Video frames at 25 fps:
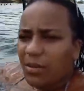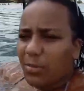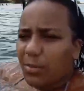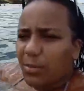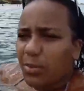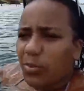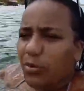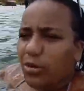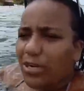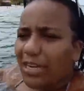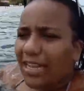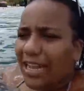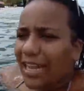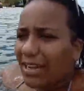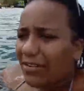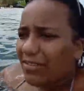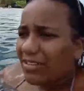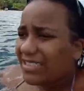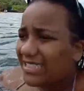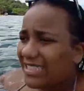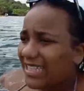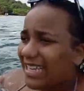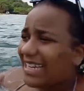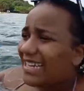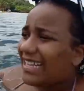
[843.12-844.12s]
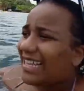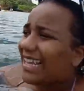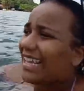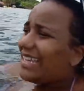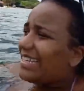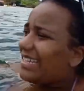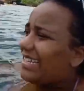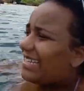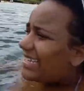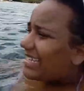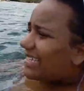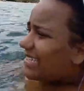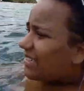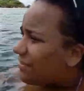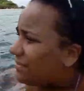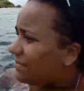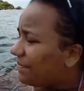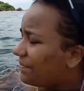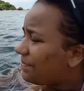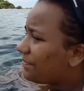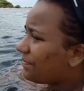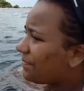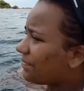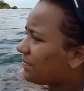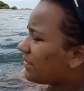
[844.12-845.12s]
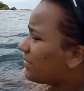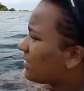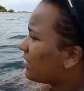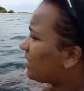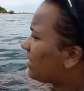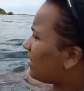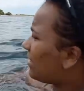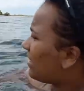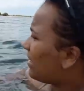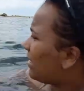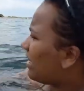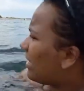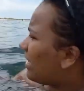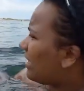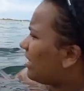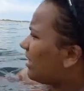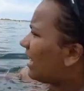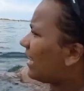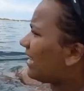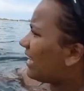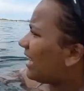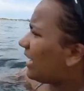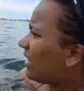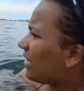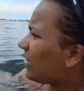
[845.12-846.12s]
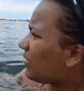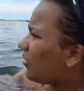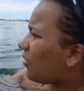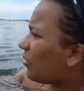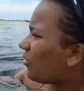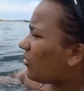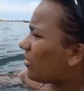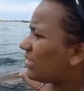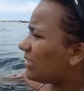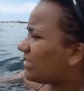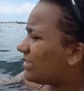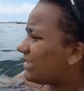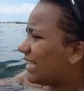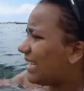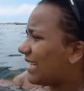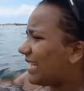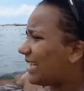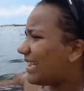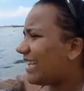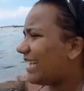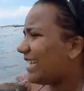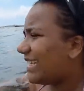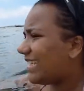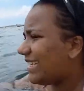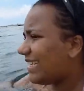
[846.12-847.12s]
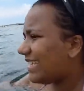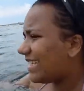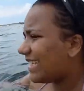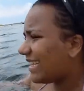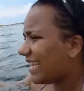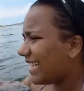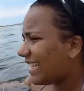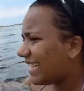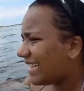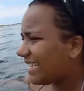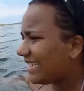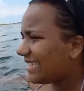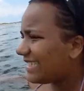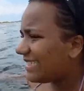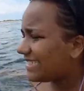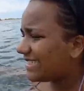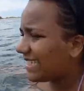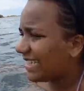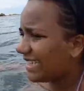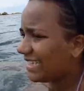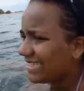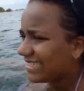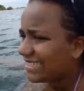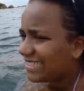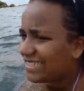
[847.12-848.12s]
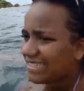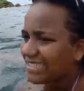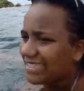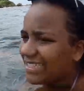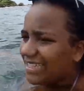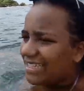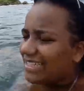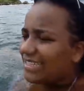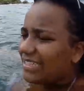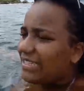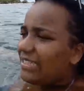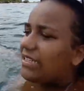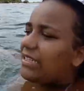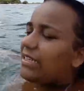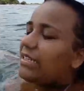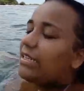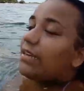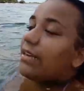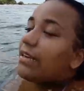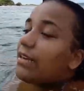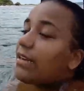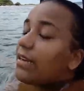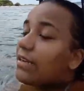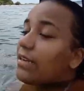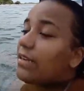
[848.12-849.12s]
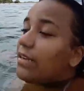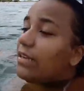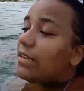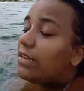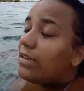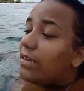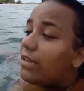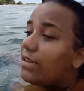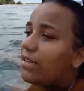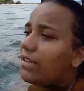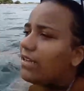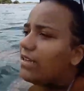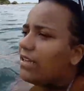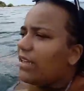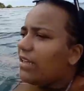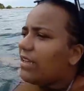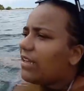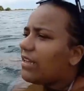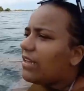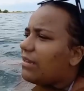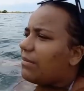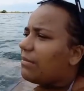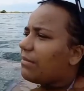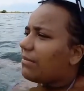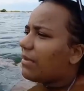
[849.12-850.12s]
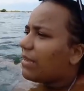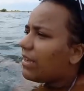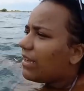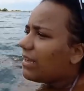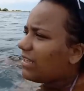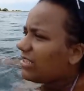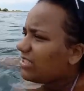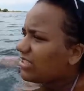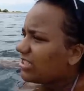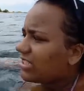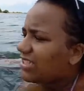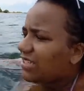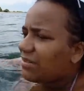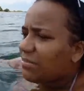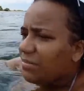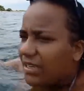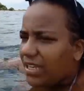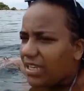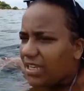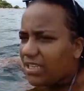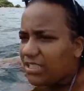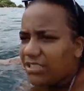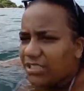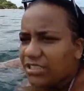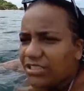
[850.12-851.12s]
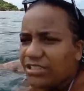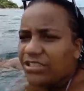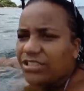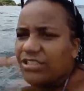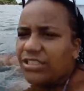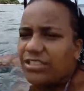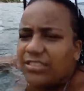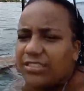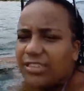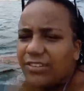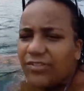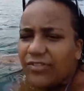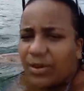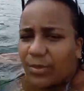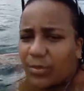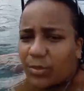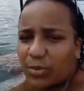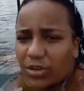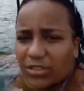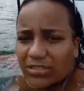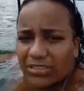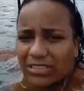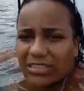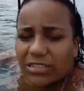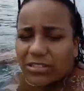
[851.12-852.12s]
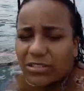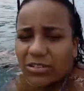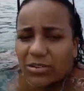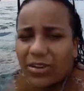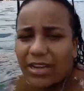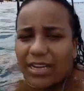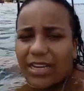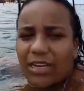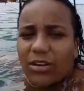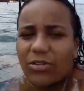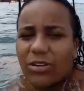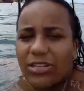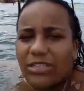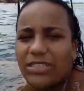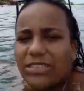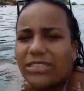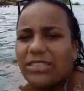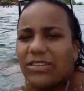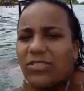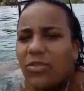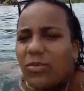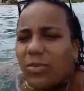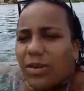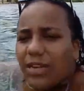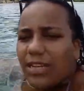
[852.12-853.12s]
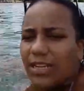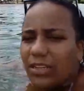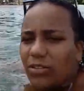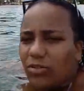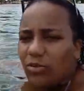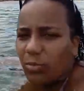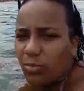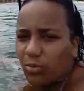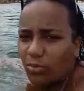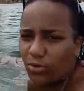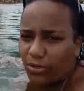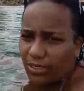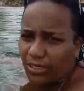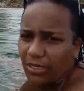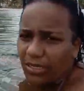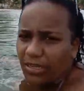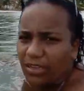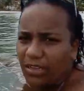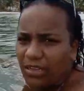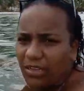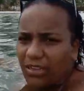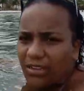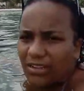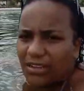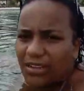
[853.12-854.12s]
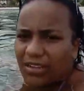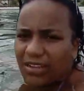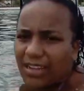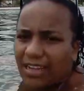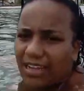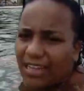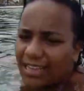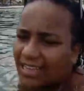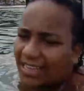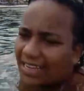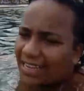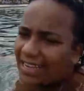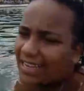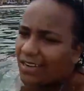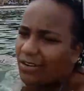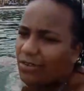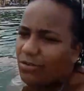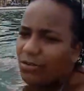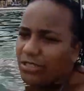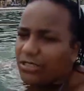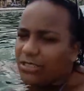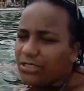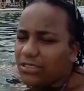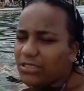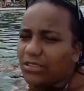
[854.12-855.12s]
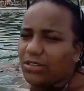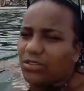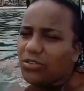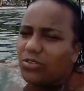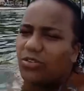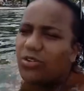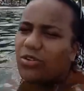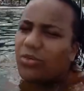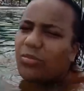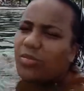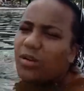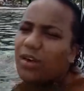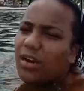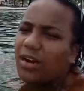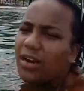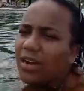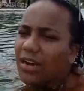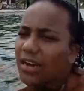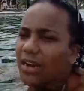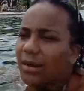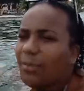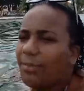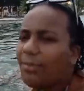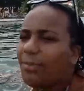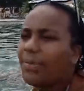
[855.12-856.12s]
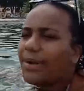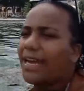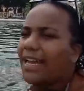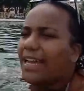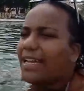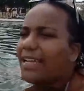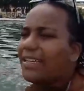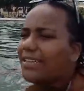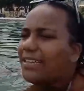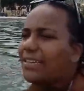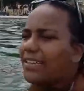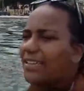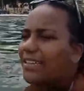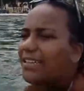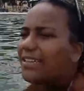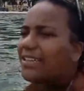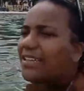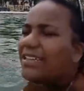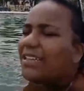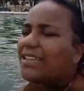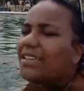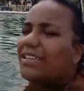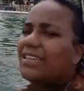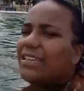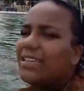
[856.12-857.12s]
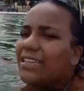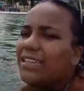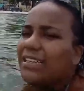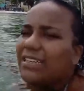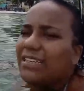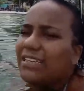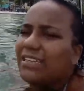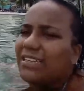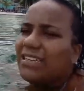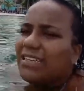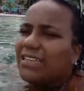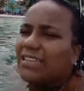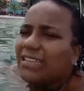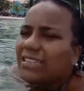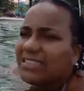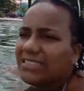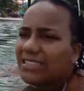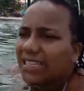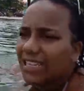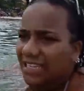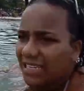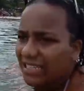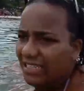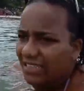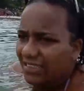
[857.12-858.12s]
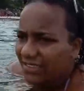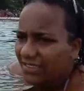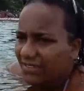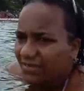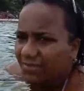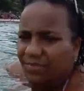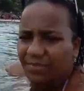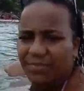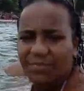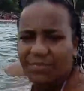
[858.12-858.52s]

por água ser clarinha a lagoa ser clarinha, lá cristalina de areia. Antigamente, antes de ser famosa, ela não era conhecida como a Ilha do Boi. Ela era conhecida como a, a praia Salina. Salina.